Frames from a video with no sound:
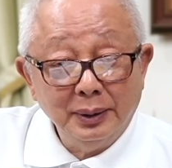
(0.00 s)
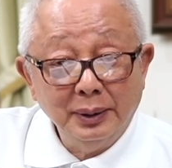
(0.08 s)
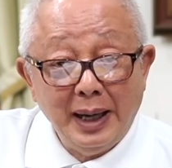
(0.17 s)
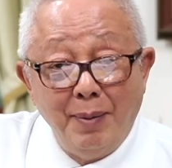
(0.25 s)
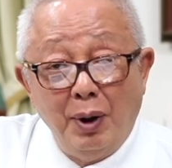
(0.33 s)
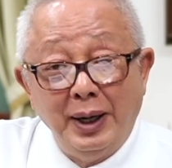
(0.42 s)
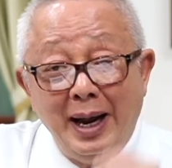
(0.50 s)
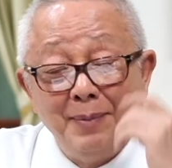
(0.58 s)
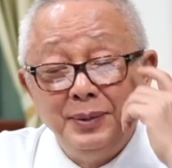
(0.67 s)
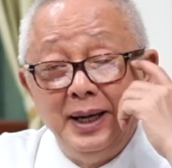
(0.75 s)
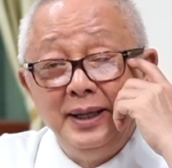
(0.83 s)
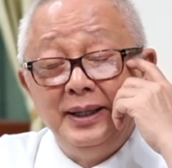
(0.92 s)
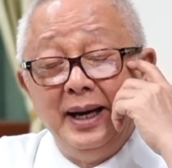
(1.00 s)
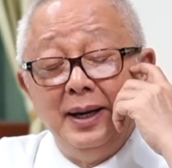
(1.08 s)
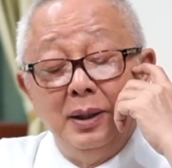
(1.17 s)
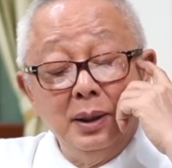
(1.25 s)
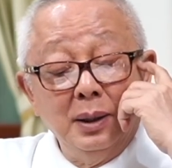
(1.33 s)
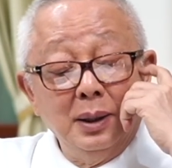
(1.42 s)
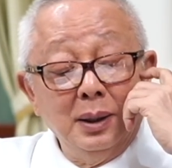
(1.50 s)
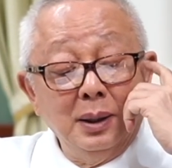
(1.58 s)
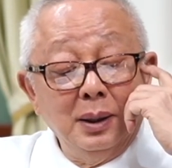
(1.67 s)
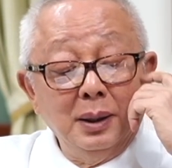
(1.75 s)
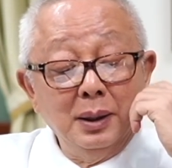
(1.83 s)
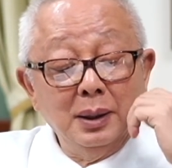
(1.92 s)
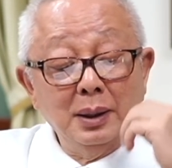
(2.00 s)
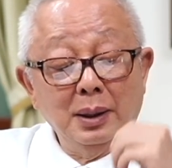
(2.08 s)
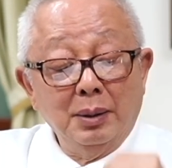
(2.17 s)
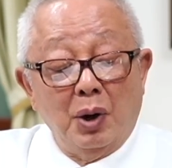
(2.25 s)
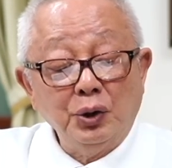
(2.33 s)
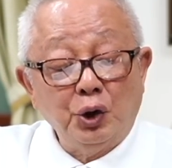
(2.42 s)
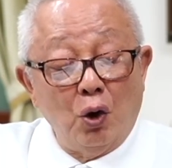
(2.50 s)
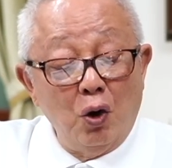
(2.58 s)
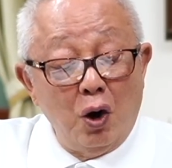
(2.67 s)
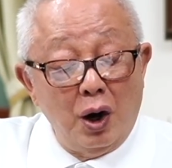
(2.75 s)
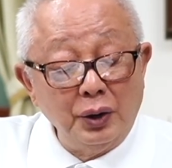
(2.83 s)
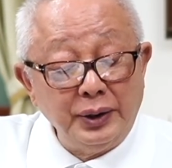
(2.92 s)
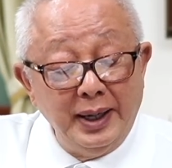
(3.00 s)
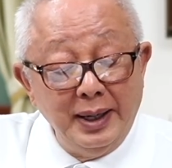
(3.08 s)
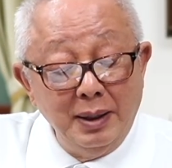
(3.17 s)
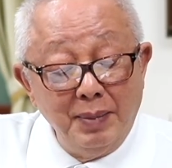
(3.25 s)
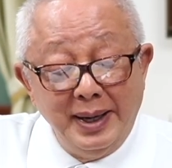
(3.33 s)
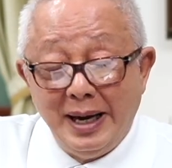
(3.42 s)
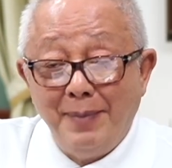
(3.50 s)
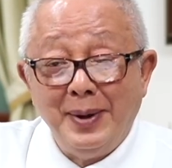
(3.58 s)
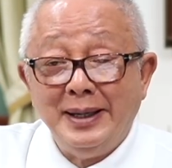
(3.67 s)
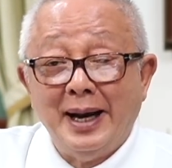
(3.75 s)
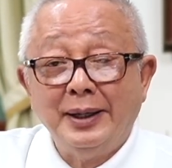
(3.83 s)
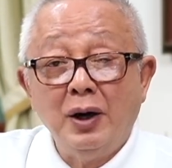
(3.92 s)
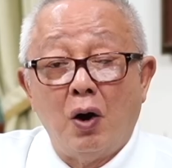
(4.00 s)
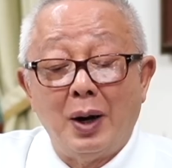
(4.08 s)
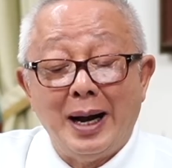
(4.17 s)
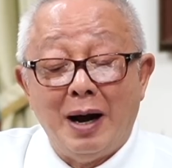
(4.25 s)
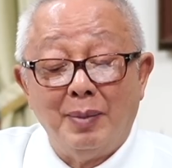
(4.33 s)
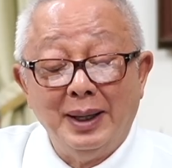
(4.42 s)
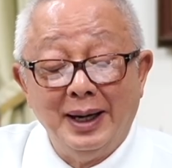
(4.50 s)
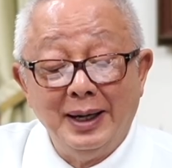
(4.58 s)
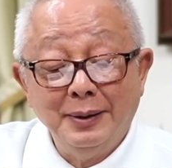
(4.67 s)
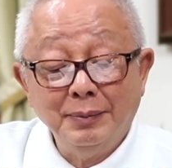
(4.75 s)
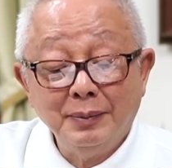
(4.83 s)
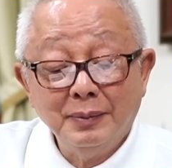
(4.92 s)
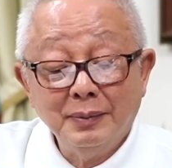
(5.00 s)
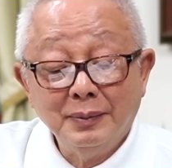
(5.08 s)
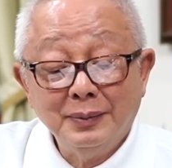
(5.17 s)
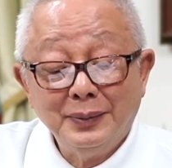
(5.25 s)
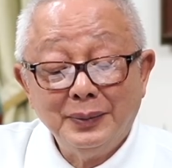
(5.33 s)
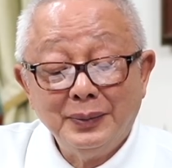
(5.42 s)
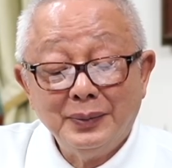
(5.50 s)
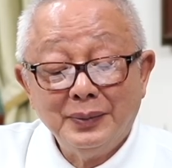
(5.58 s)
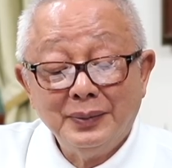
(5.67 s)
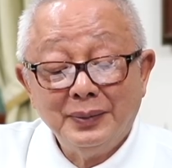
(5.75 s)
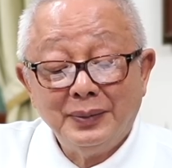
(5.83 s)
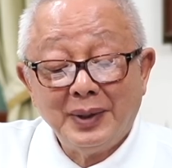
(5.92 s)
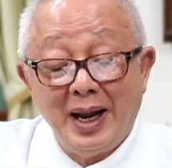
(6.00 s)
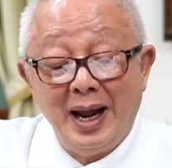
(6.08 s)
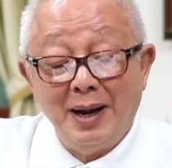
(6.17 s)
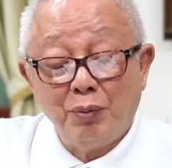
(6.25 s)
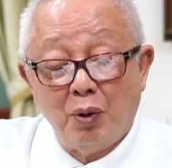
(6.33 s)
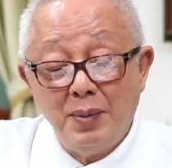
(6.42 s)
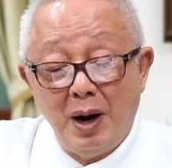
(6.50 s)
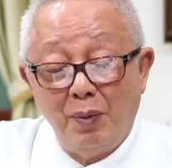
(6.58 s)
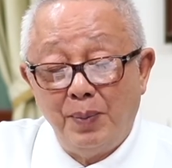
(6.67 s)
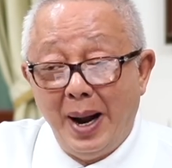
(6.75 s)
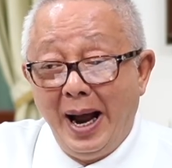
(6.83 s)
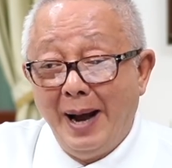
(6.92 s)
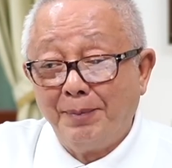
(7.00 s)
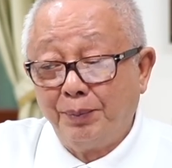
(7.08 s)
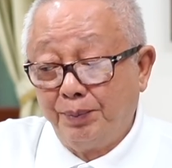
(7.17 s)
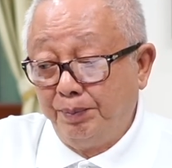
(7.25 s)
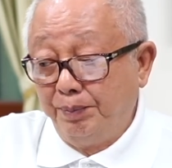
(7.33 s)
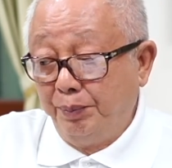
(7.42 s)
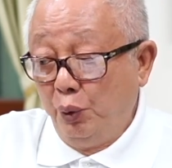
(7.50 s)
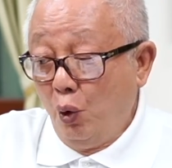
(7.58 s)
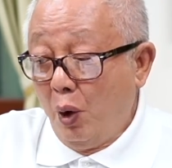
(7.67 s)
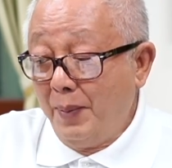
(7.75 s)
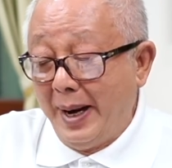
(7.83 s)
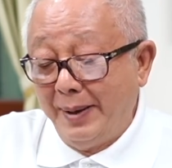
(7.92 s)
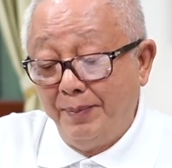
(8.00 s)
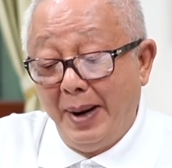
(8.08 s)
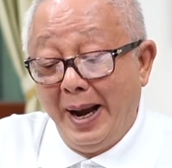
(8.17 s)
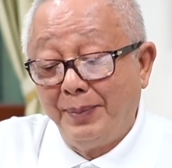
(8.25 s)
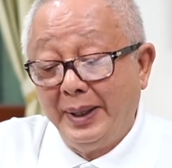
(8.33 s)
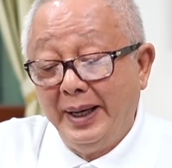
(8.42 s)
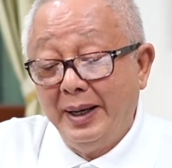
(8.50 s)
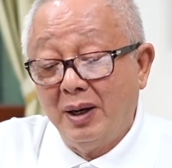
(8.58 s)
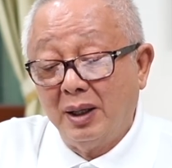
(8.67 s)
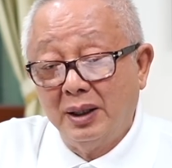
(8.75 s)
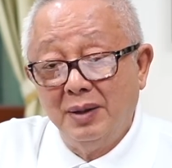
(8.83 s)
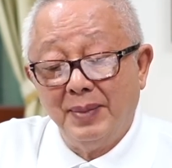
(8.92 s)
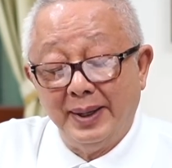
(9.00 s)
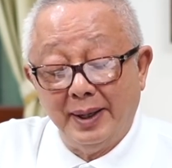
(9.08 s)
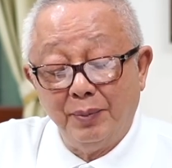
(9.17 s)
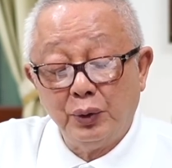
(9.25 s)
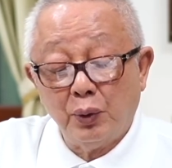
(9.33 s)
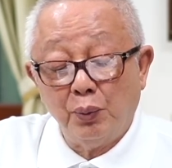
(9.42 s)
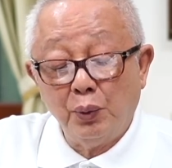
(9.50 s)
แต่พอทำจริงๆพอส่งออกจริงไม่ได้เป็นอย่างที่ออกข่าวมาเลยนะฮะผมเอาภาพรวมอันภาพนี้ขึ้นมาให้ท่านผู้ชม